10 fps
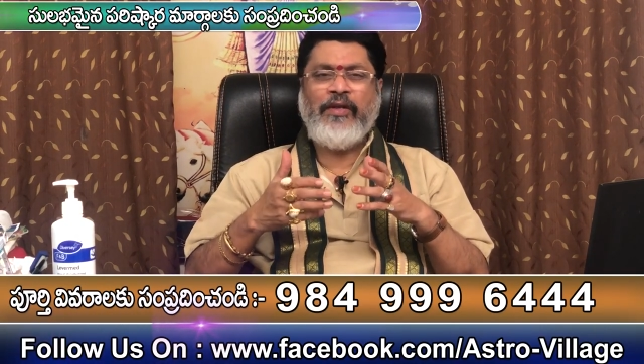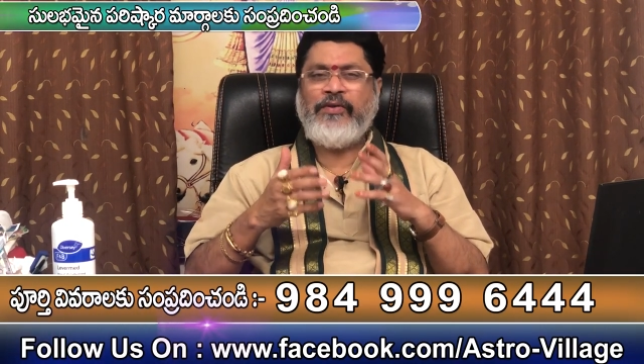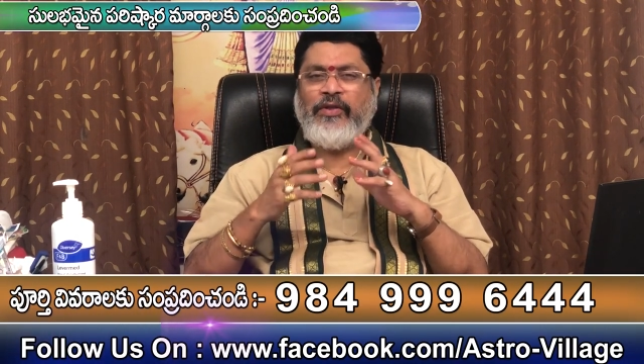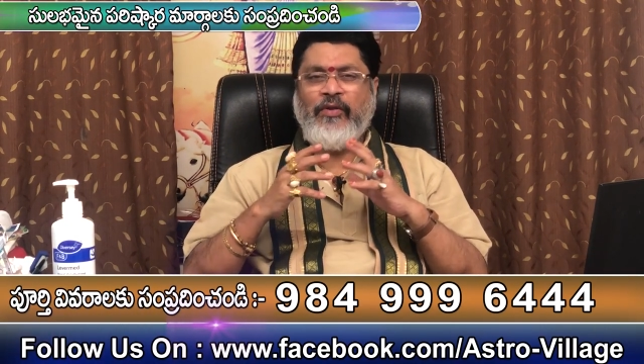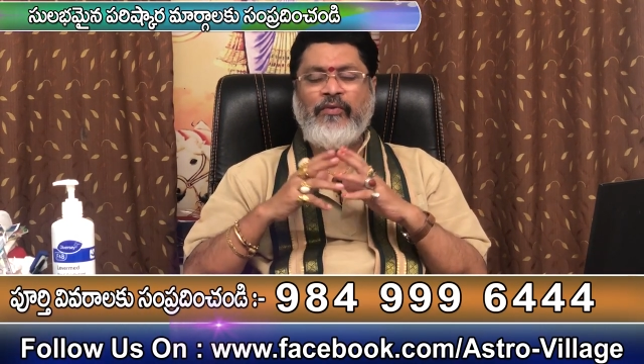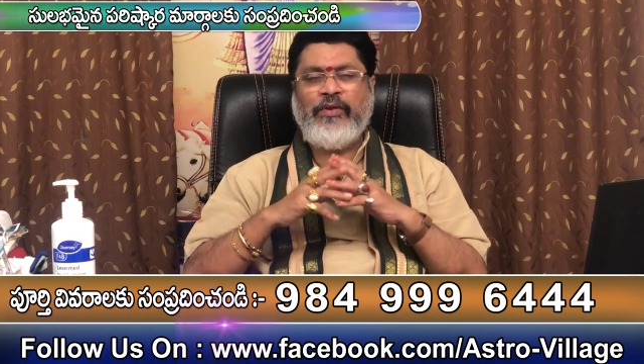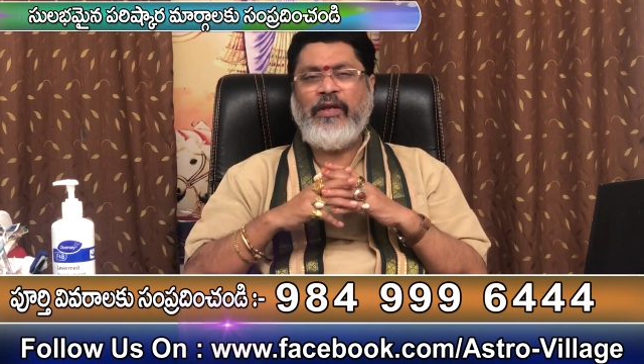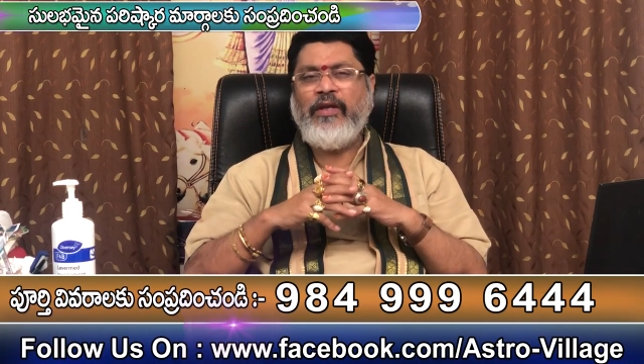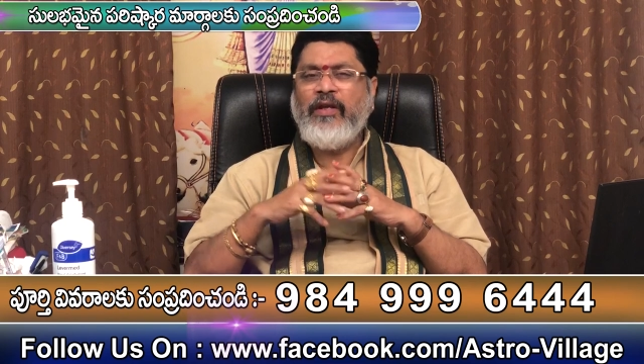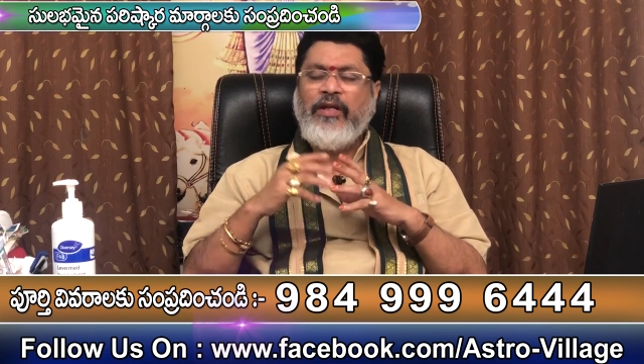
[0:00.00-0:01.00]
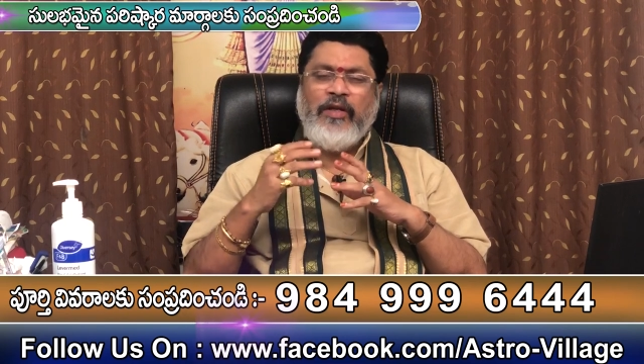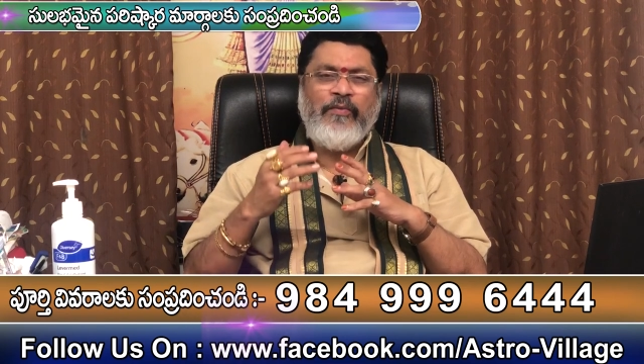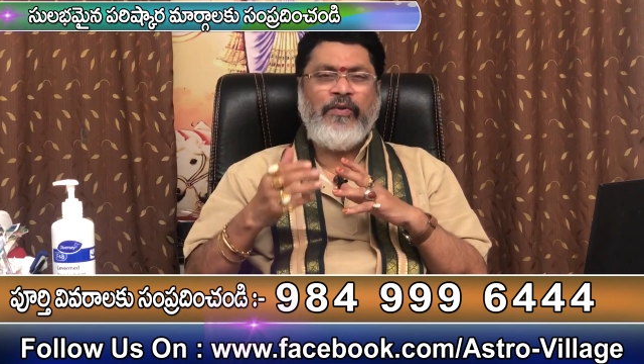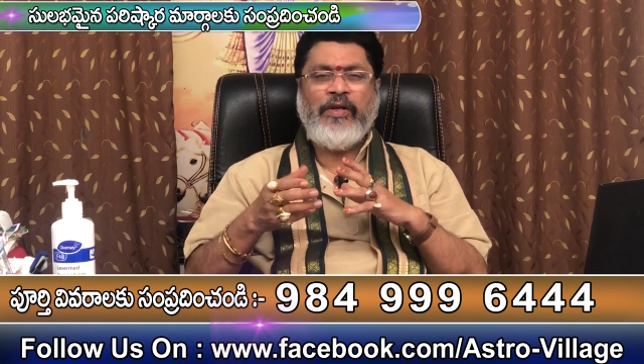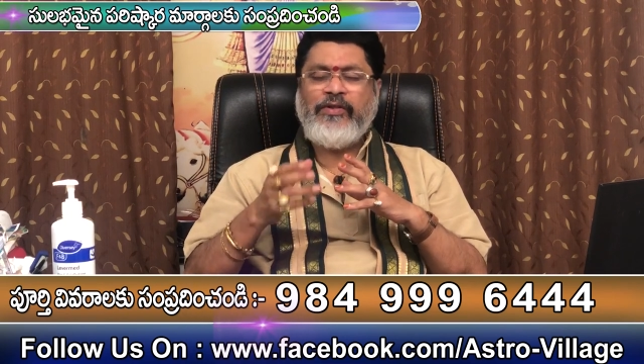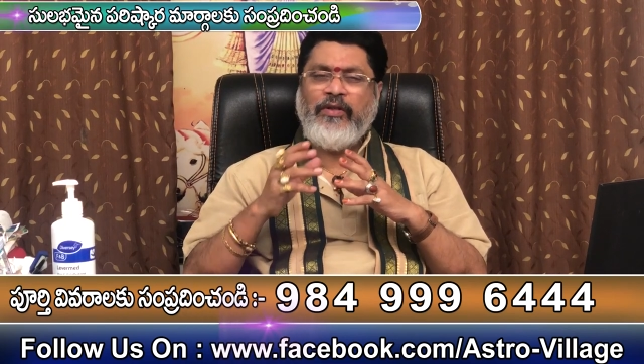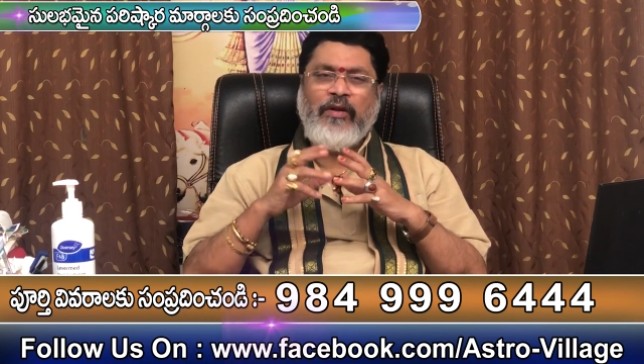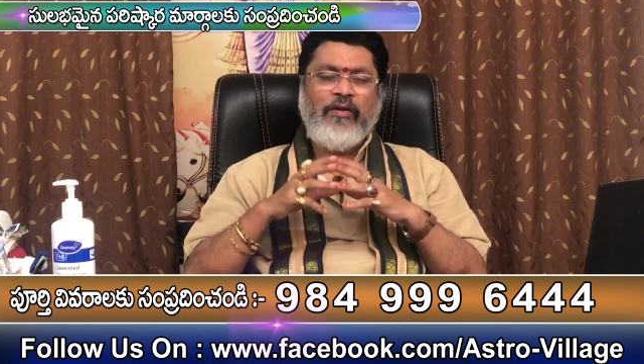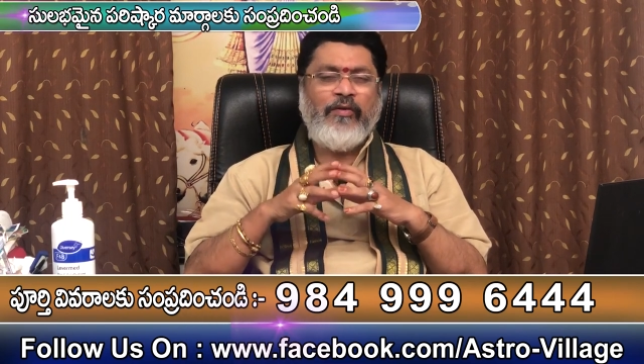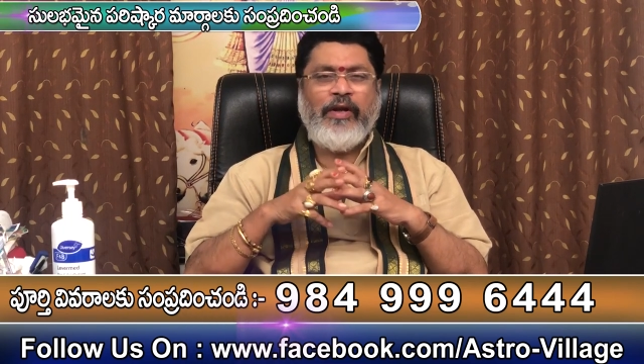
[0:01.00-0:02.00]
నక్షత్రం ఉంది ఈ మూడు
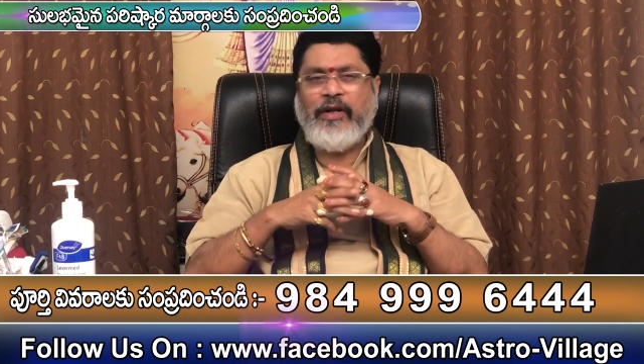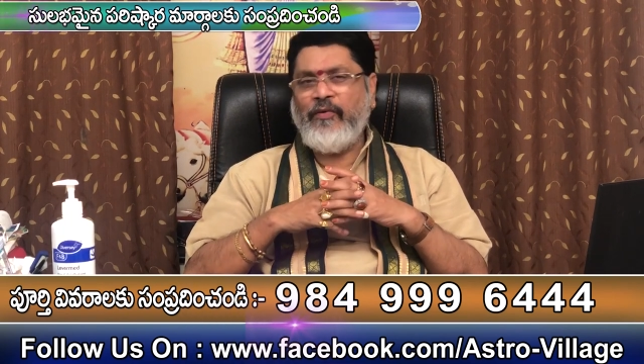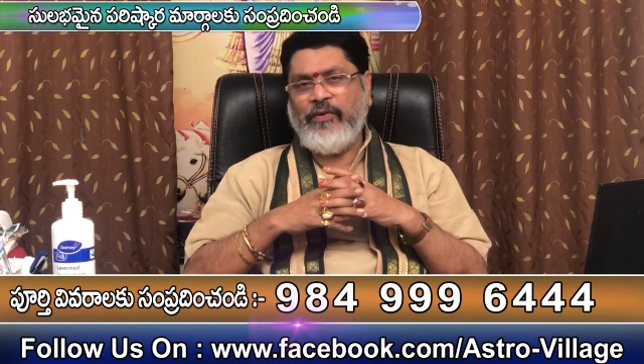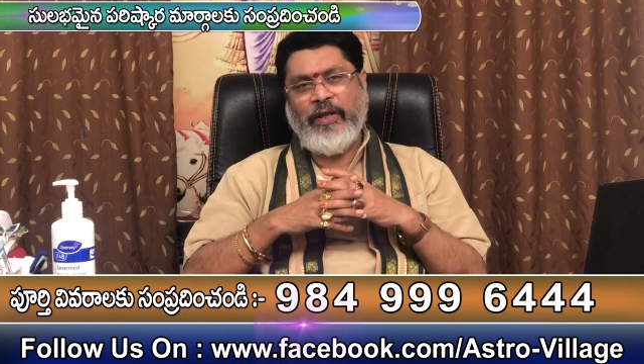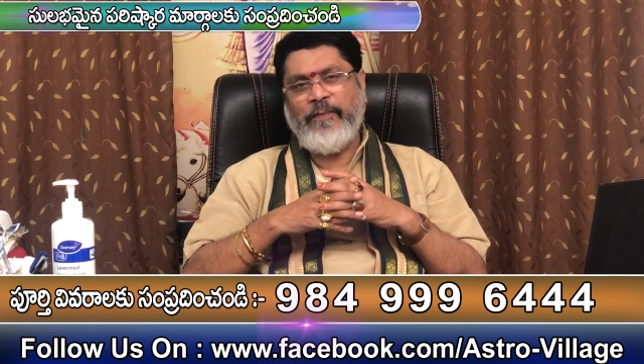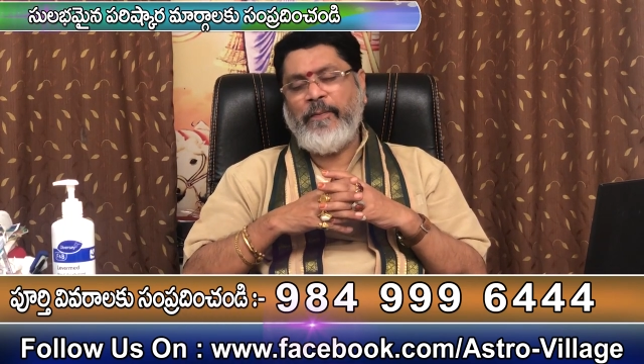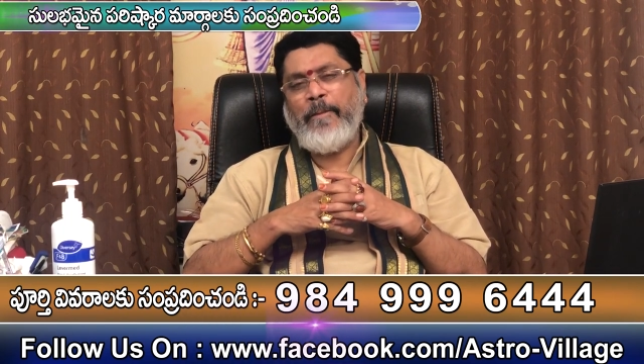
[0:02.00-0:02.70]
నక్షత్రాలు కూడా అక్కడే ఉంటాయి